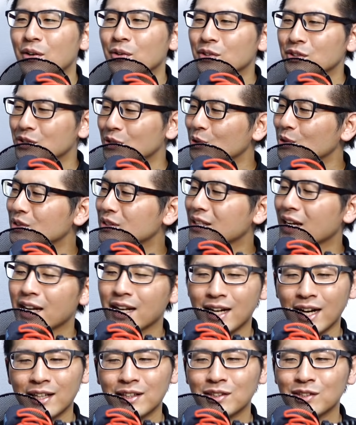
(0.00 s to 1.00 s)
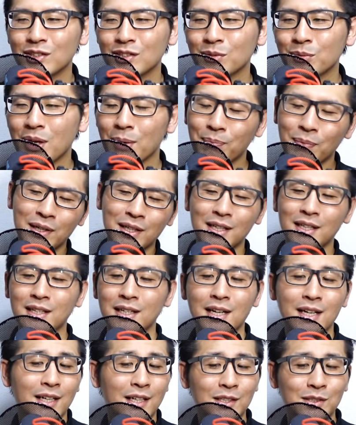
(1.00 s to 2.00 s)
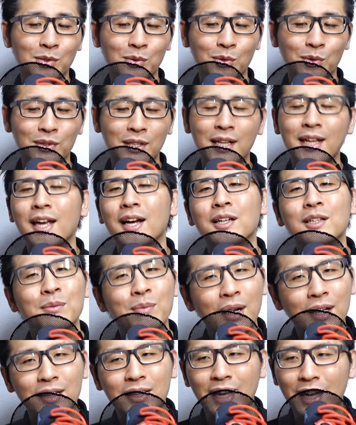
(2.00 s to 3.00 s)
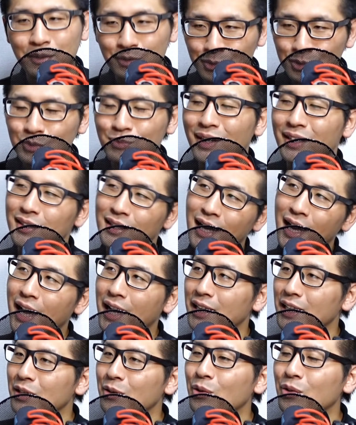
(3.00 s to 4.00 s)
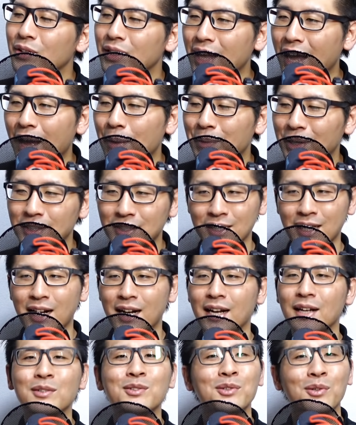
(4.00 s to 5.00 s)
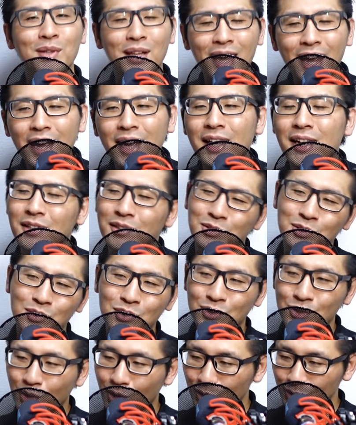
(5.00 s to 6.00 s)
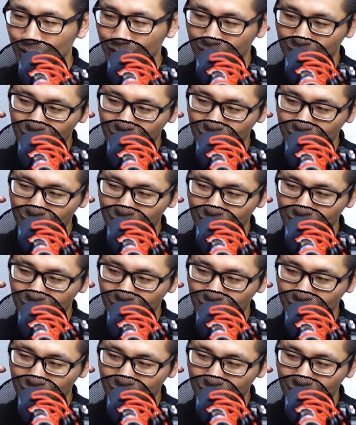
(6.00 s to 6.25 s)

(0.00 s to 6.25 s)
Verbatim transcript: この存在感っていうのもやっぱりその700番台含めたいろんな、まあ、一眼レフのね、普通の